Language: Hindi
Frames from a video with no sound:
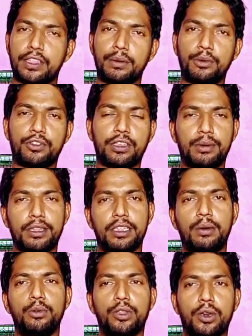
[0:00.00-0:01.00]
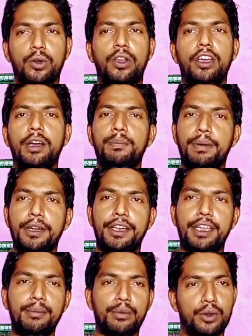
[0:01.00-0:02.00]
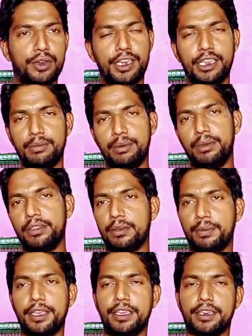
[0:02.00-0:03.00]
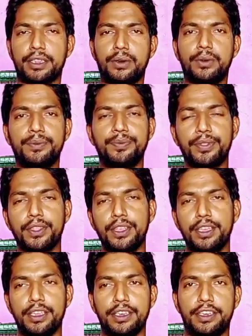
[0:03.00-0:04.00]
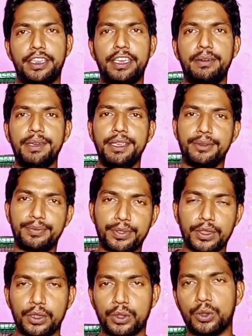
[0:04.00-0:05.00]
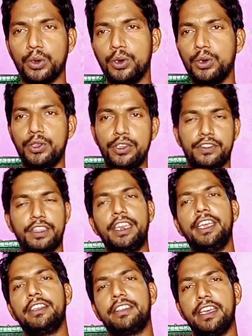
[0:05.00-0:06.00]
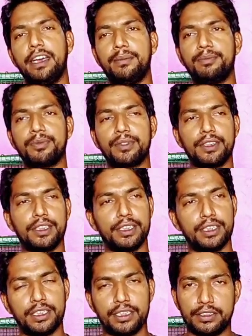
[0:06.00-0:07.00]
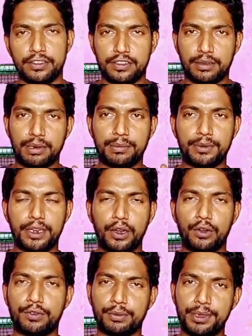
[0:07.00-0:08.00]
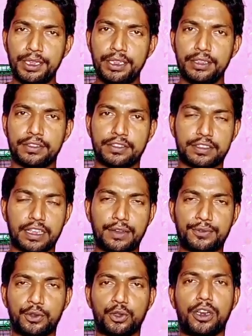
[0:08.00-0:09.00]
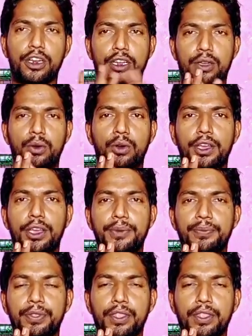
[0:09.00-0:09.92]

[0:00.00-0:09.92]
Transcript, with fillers: तब उसके बाद कबूतर खुलेगा पर डे मॉर्निंग में मैं सफाई करता हूँ ठीक है भाई तो इस तरीके से आप जब अपने लॉफ्ट में साफ़ सुथरा रखोगे